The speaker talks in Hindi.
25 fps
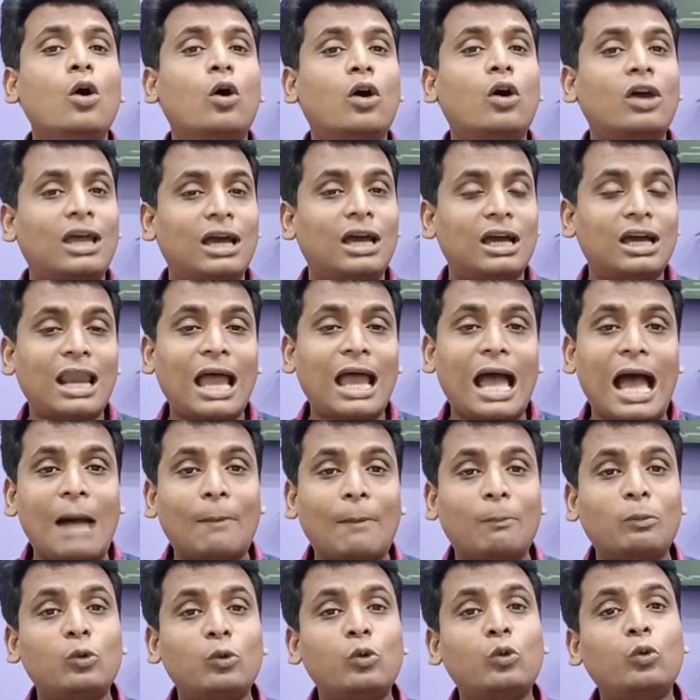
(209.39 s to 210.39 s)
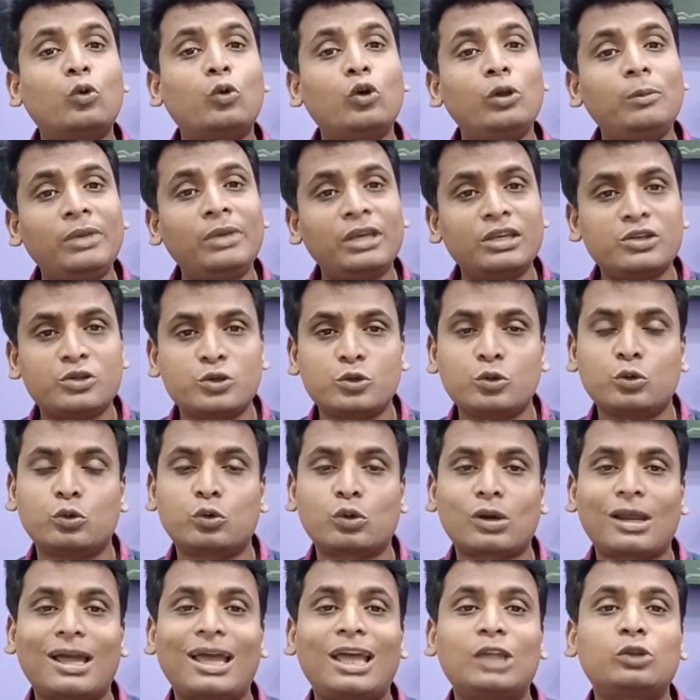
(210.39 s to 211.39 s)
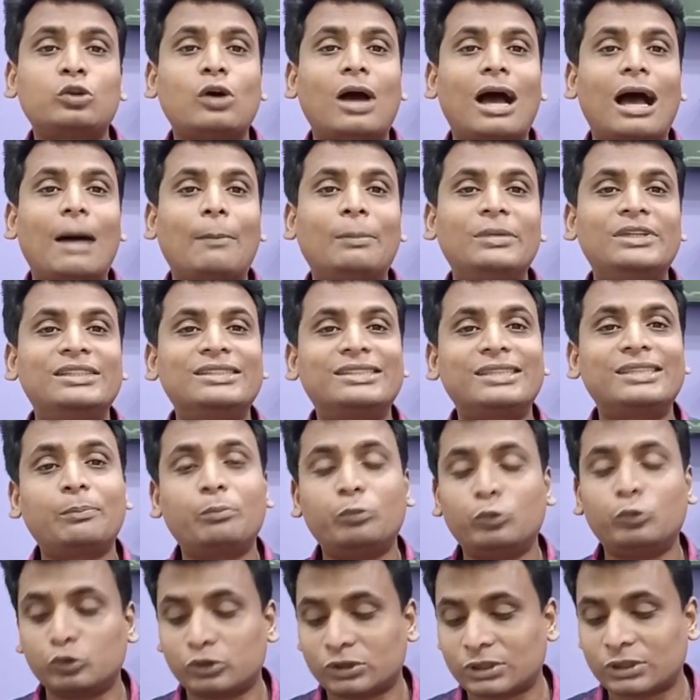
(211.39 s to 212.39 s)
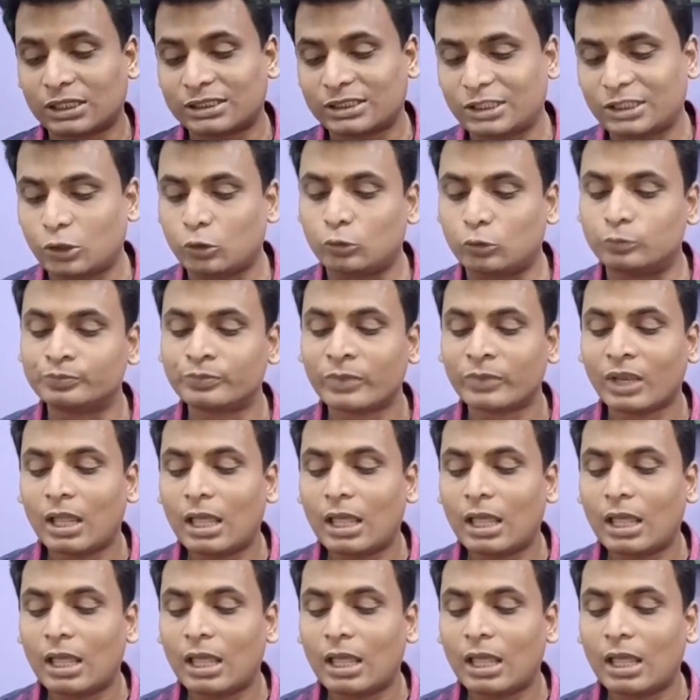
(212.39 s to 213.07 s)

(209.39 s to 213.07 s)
और अगर आपको कोई भी इश्यू हो रहा है तो आप इनसे पूछ सकते हो